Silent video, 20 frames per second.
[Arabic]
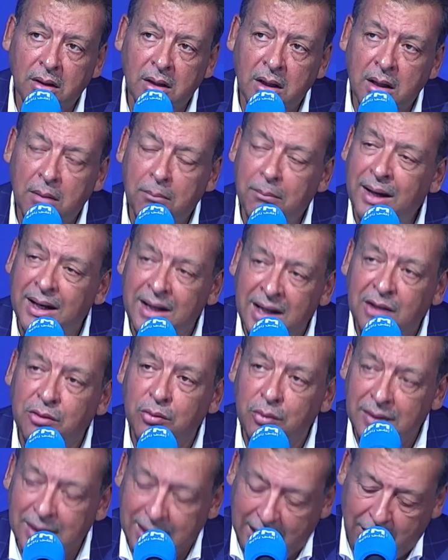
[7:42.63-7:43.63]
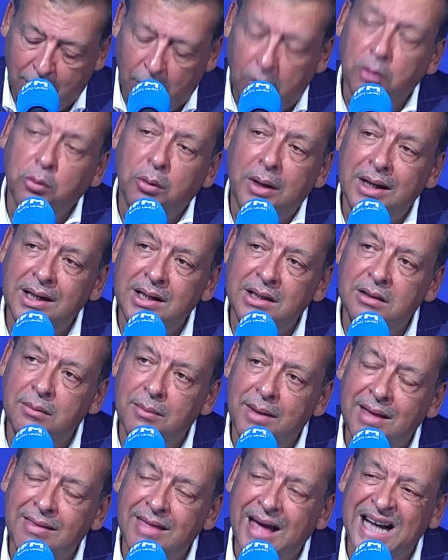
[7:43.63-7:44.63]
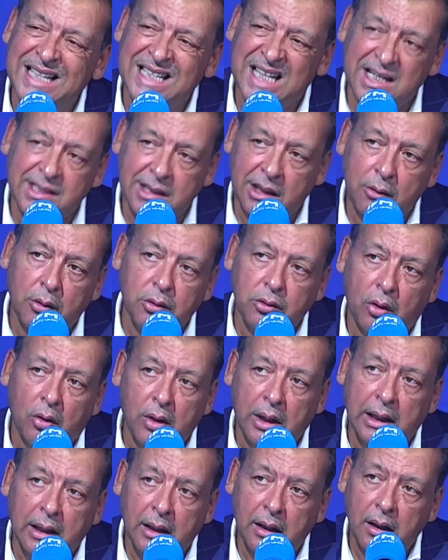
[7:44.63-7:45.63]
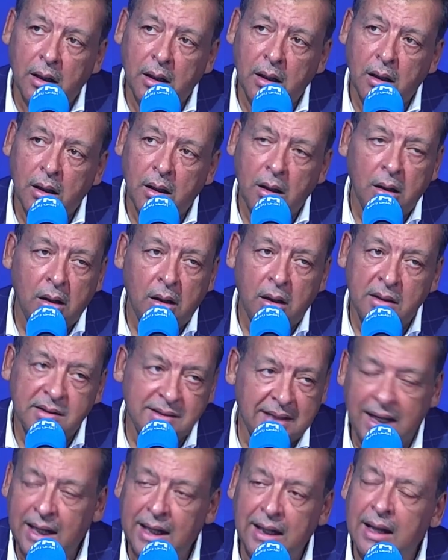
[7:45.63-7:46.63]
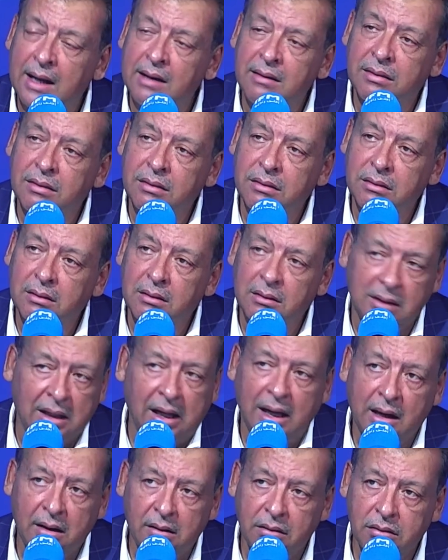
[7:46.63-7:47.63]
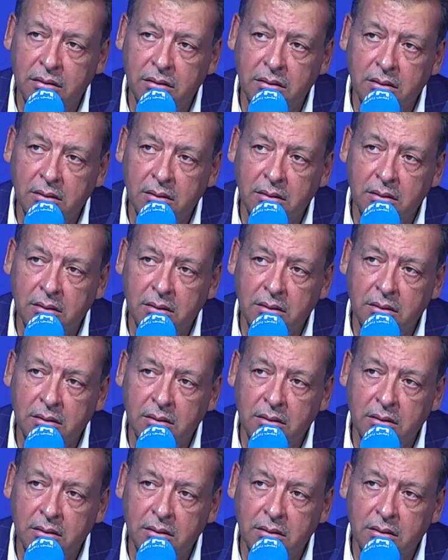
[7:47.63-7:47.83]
معناته اذا كان نقعدوا على الريتم هذا 10 سنوات اخرى مم. سي الارض تنقرض